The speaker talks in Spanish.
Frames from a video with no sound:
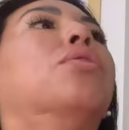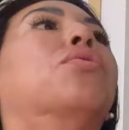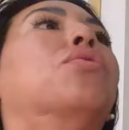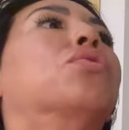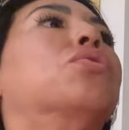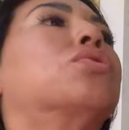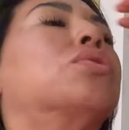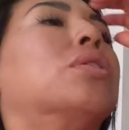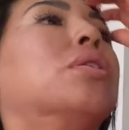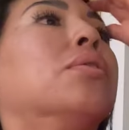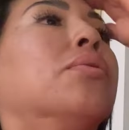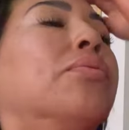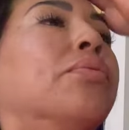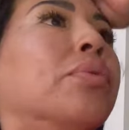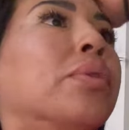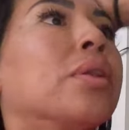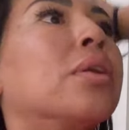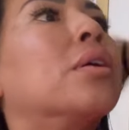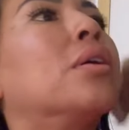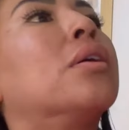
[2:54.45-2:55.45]
cosa.
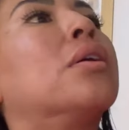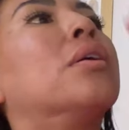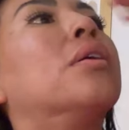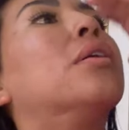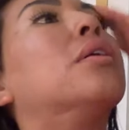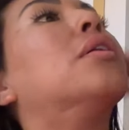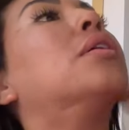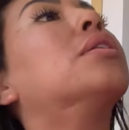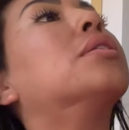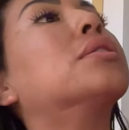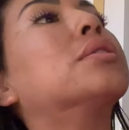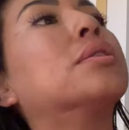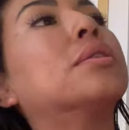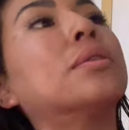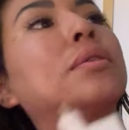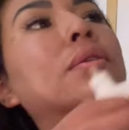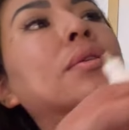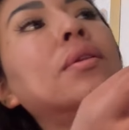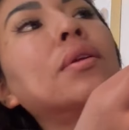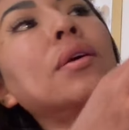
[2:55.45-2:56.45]

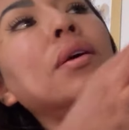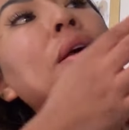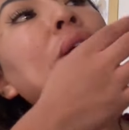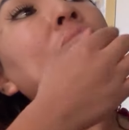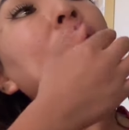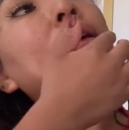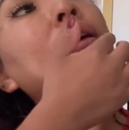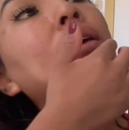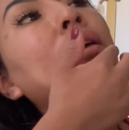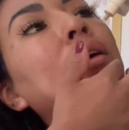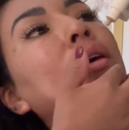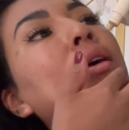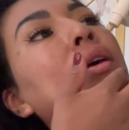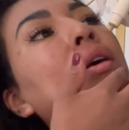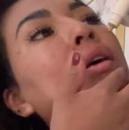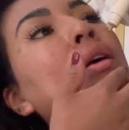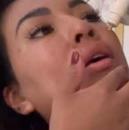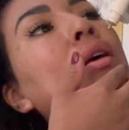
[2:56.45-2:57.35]
Este,